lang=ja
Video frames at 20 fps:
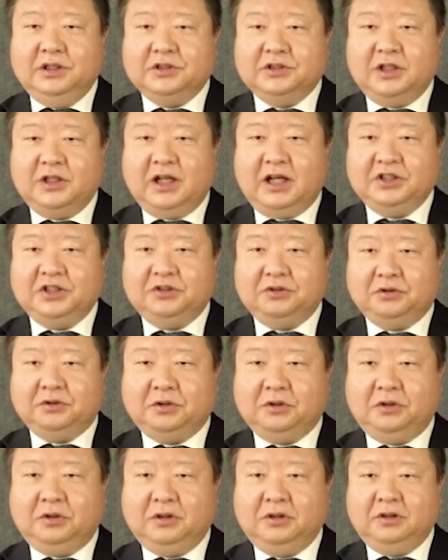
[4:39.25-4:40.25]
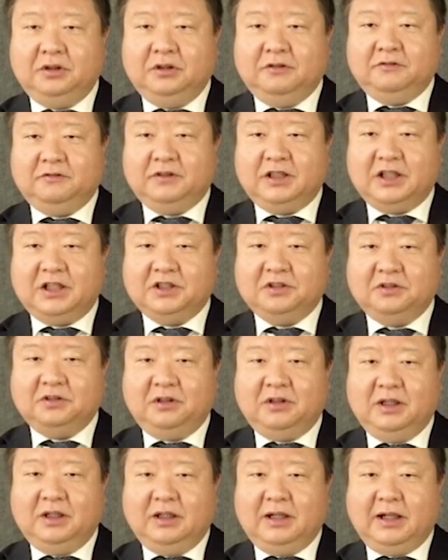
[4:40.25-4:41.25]
スラッシュと2つ
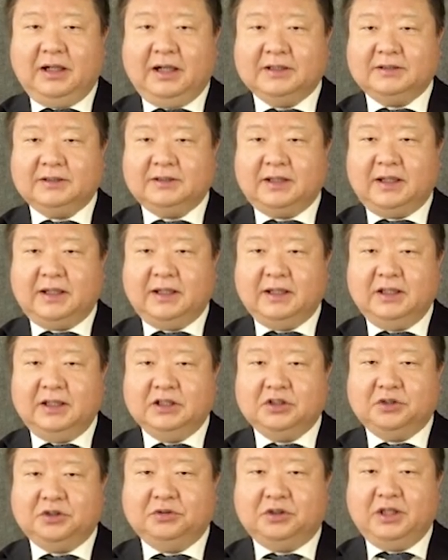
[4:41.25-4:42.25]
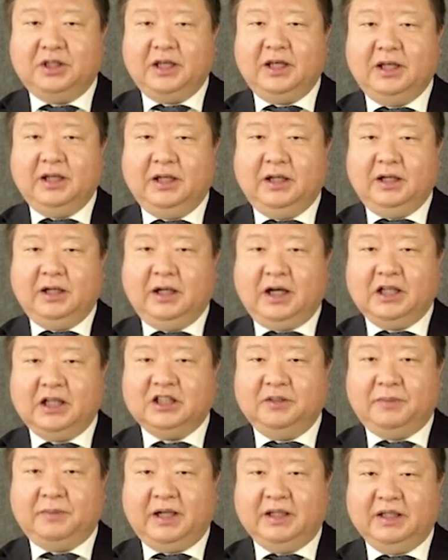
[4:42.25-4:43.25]
のアスタリスクで
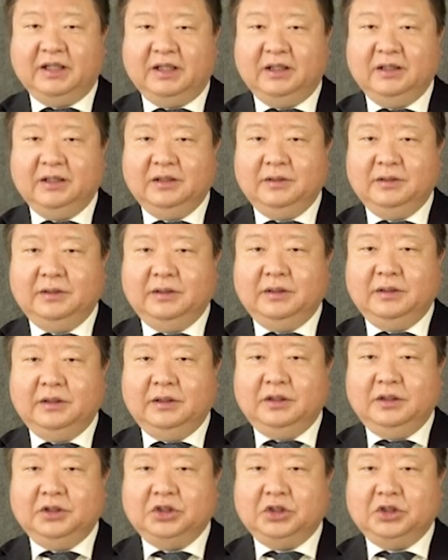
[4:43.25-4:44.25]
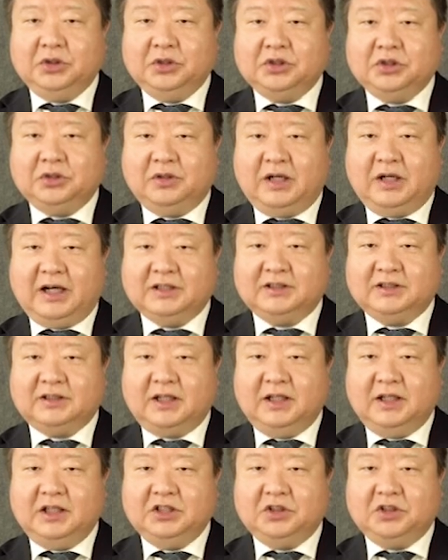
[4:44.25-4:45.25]
始まり、1つの
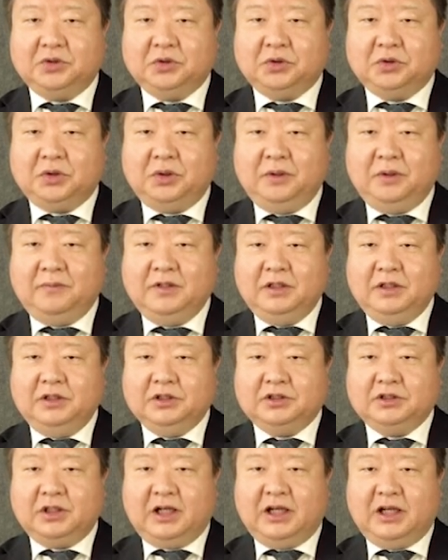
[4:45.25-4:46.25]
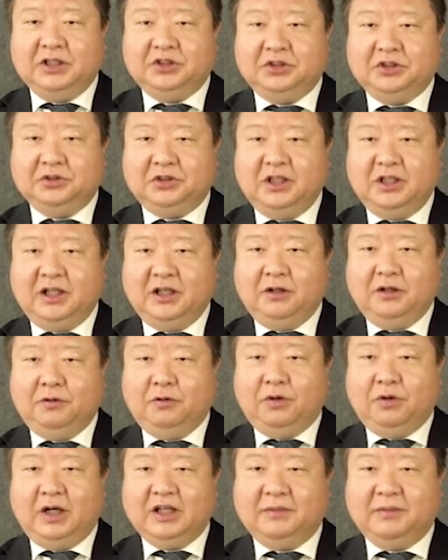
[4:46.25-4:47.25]
アスタリスクとスラッシュで
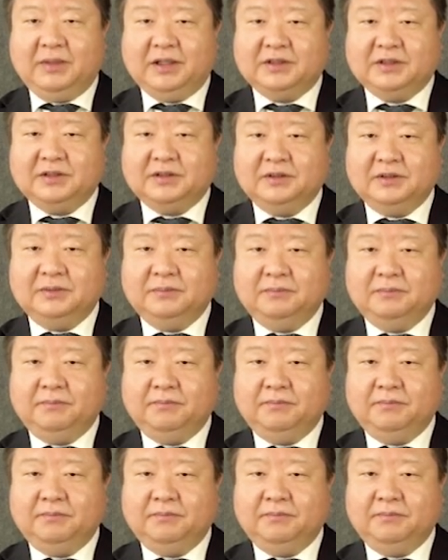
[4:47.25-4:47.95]
終わります。